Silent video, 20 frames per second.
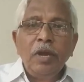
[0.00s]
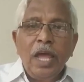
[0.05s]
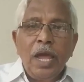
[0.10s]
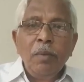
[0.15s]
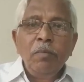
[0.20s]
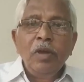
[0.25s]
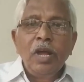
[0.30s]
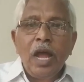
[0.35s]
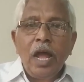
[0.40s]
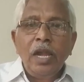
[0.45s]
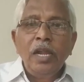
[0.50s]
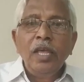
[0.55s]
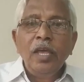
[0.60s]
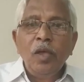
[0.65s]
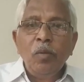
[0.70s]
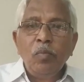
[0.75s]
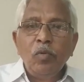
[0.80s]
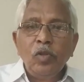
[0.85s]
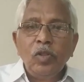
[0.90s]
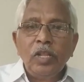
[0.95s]
శ్రీశైలం
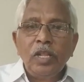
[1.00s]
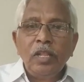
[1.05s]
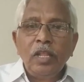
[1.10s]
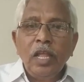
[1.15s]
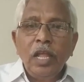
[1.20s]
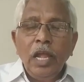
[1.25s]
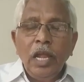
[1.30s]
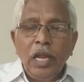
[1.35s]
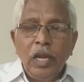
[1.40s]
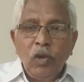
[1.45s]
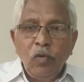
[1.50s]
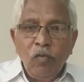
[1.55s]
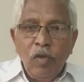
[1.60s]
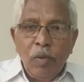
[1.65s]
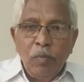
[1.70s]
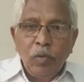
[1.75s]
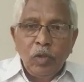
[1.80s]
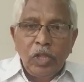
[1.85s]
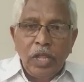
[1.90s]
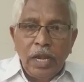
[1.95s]
డ్యాం ఖాళీ
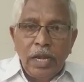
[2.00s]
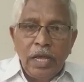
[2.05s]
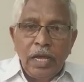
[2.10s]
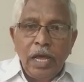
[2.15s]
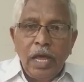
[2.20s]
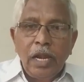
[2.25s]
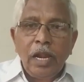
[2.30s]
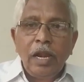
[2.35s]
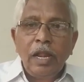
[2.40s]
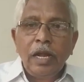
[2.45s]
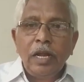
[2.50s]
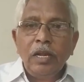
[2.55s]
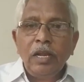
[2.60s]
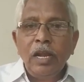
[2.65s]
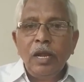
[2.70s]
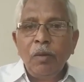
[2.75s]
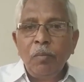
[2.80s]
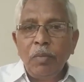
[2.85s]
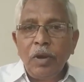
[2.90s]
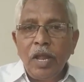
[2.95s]
అయిపోతుంది ఇటువైపు
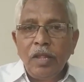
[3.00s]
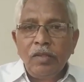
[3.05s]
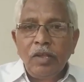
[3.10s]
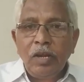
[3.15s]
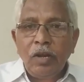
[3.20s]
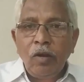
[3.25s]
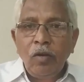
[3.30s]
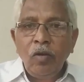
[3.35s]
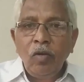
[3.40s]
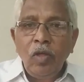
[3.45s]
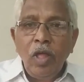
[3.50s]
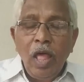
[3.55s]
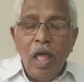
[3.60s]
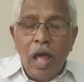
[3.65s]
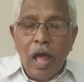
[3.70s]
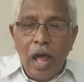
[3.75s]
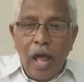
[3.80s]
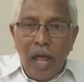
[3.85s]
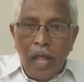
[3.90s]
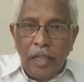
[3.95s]
తెలంగాణలో కట్టిన
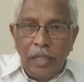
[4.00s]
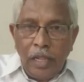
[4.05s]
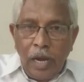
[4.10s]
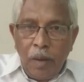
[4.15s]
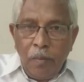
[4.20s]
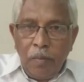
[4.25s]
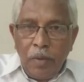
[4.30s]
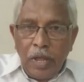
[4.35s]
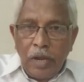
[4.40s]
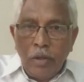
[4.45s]
ప్రాజెక్టులు